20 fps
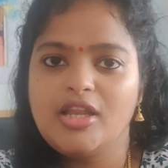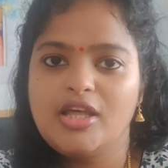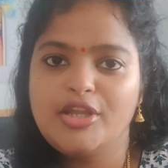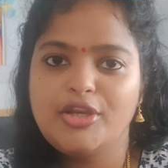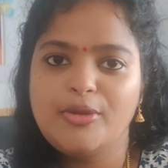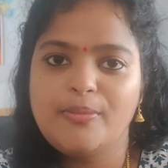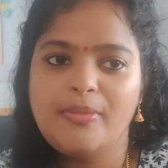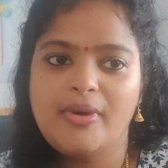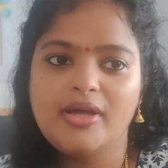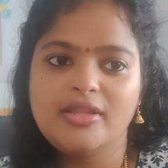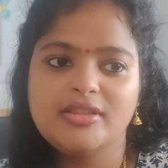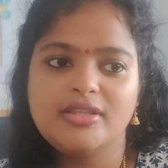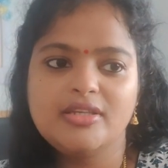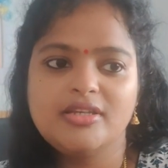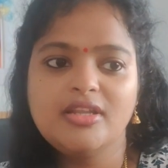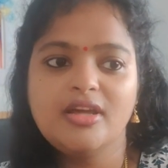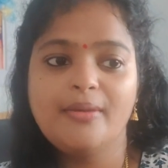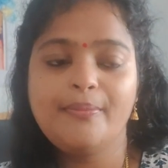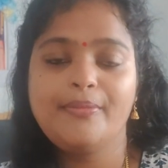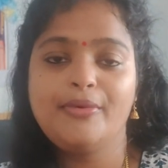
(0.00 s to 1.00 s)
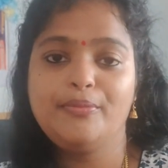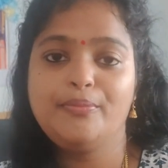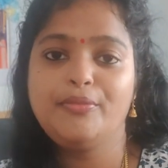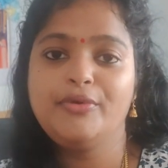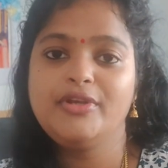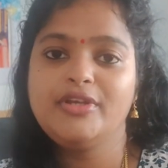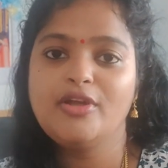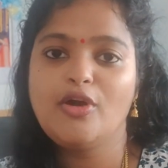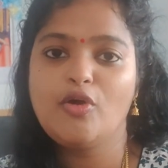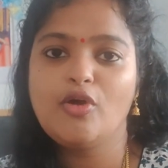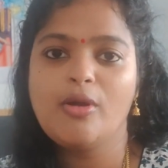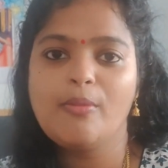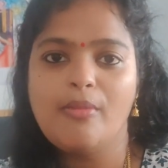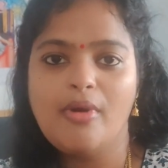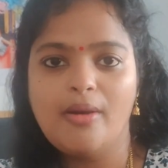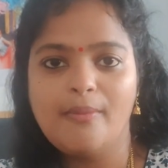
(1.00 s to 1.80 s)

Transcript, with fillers: எல்லாரையும் பார்த்துட்டு அப்புறம் போயிட்டு அவங்க